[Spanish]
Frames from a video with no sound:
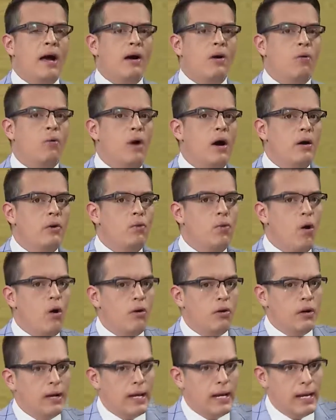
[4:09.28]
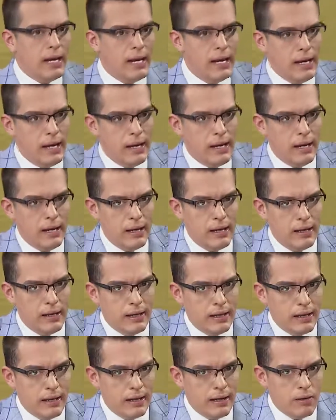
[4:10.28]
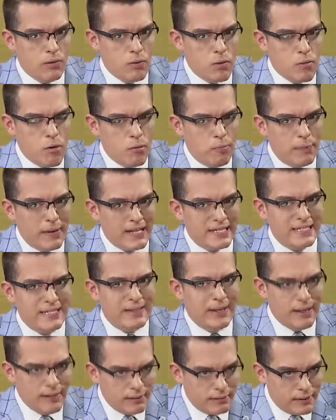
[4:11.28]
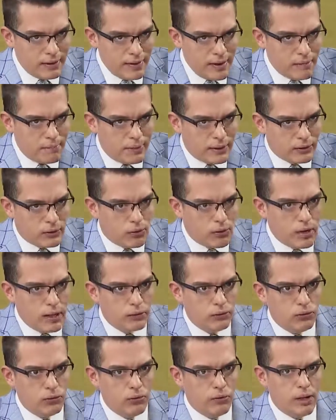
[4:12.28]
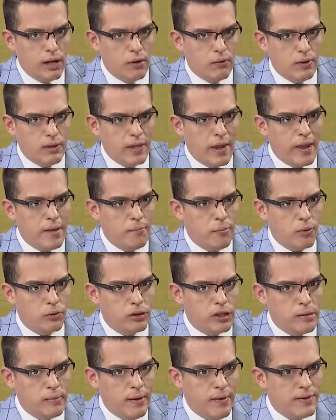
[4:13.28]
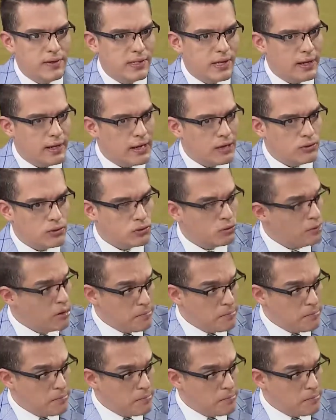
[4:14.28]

Juan Wong, el eh, nuevo presidente del patronato de la unidad deportiva, dice que eso es una